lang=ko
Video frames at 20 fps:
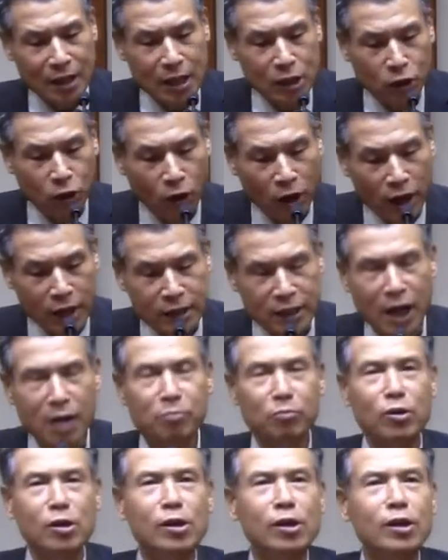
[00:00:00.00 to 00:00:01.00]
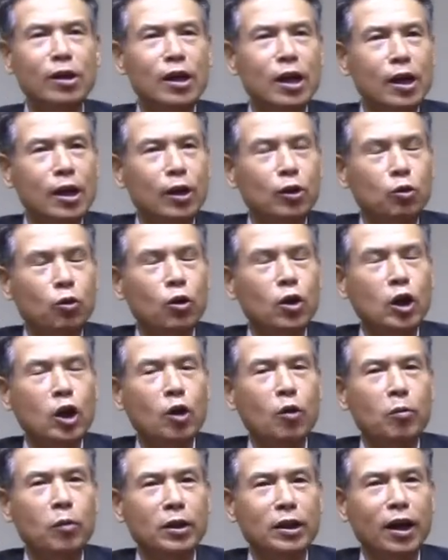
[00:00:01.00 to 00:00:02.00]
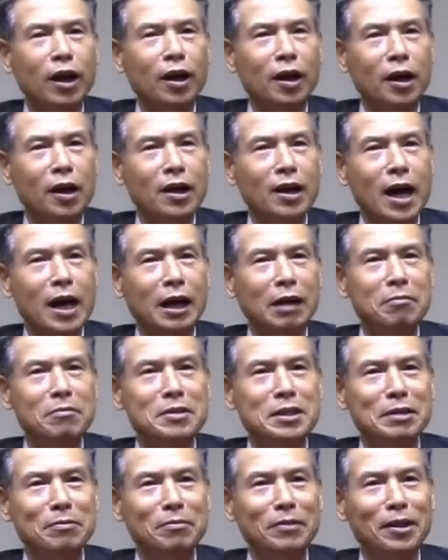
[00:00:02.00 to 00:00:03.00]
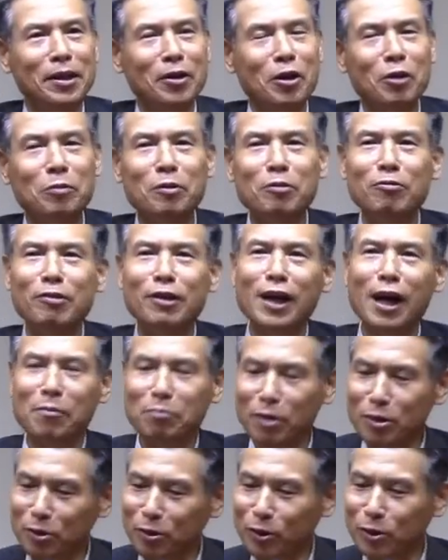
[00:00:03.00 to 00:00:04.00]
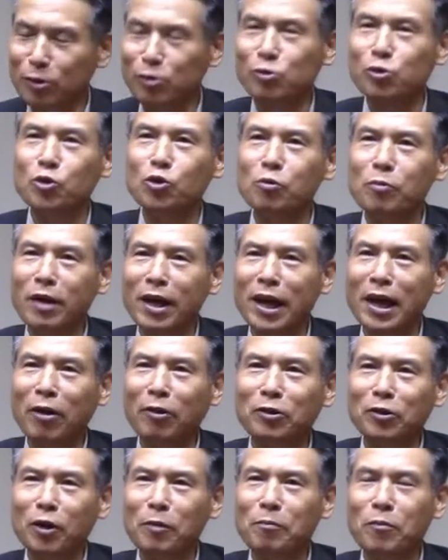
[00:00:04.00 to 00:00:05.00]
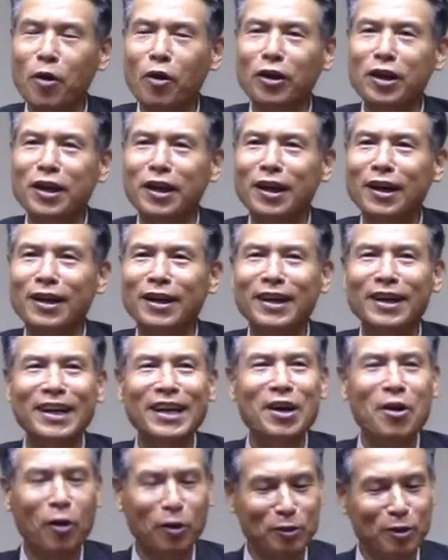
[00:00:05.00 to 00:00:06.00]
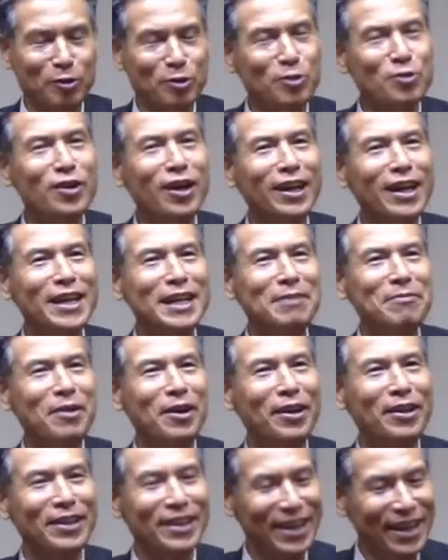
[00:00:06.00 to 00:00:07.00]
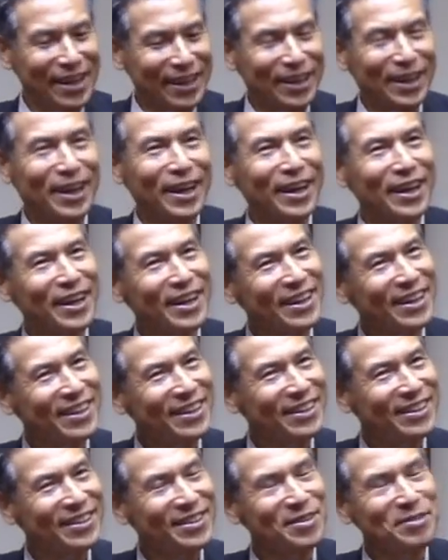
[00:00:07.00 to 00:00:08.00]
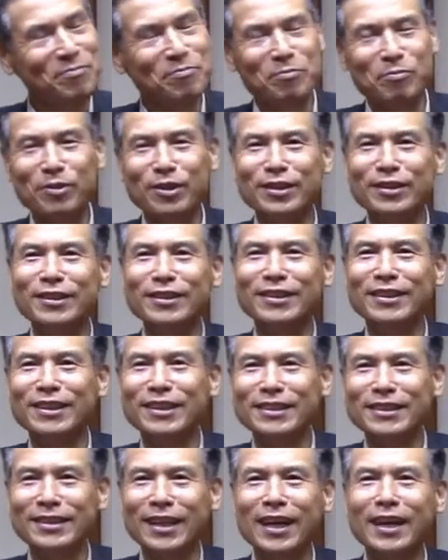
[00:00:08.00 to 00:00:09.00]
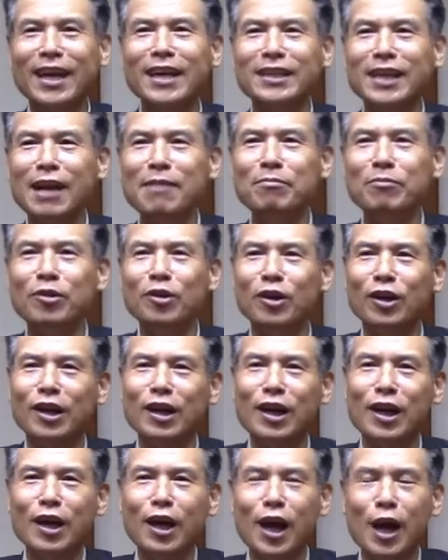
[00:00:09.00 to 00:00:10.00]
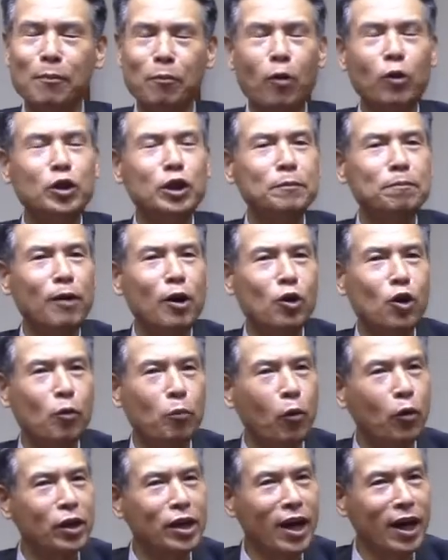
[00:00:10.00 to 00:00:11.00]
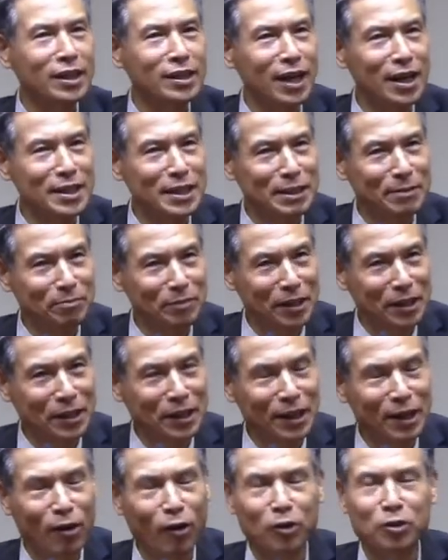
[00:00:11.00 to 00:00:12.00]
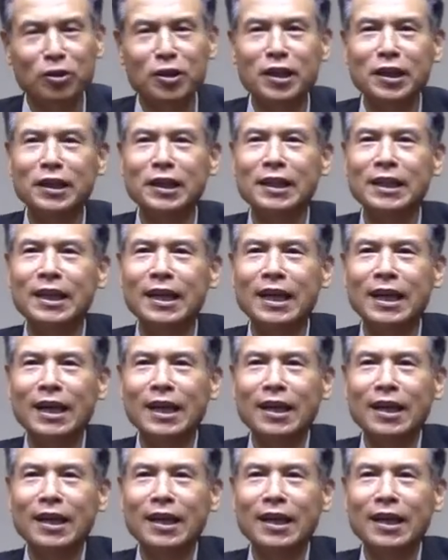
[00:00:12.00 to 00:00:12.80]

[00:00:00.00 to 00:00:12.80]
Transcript: 예, 저의 삶을 돌이켜 볼 때가 가끔 있습니다. 여러분 우리가 한번 또 죽음의 어떤 병이나 어떤 순간에 이르면 그 자기의 삶을 예, 복습하고 복귀하지 않습니까? 어떤 이는